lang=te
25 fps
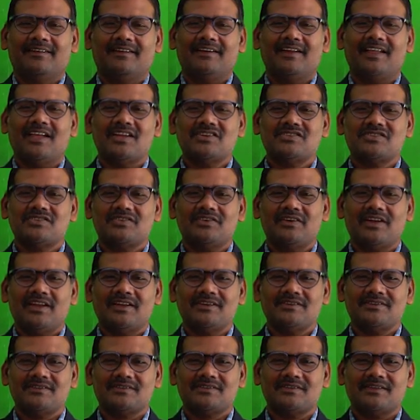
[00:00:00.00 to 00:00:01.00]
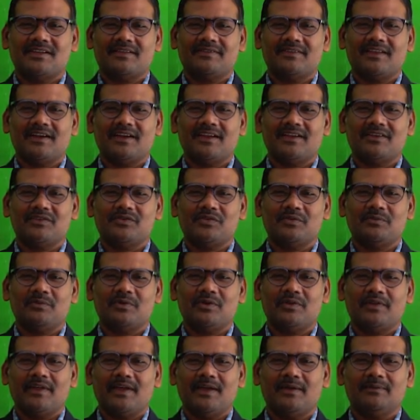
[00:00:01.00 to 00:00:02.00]
డియర్ స్టూడెంట్స్ అందరికీ
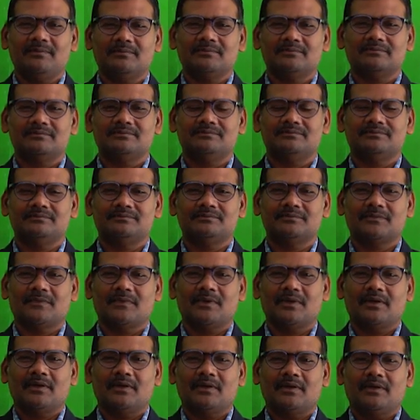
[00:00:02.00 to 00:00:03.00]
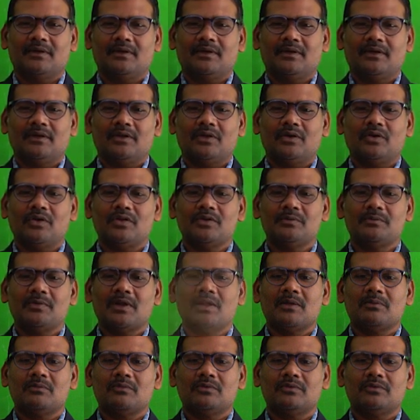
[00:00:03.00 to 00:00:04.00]
శుభోదయం ఈరోజు
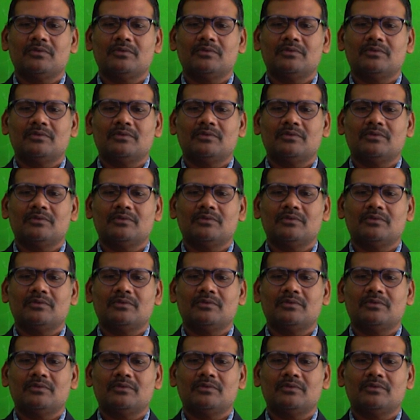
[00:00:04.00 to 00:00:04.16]
మనము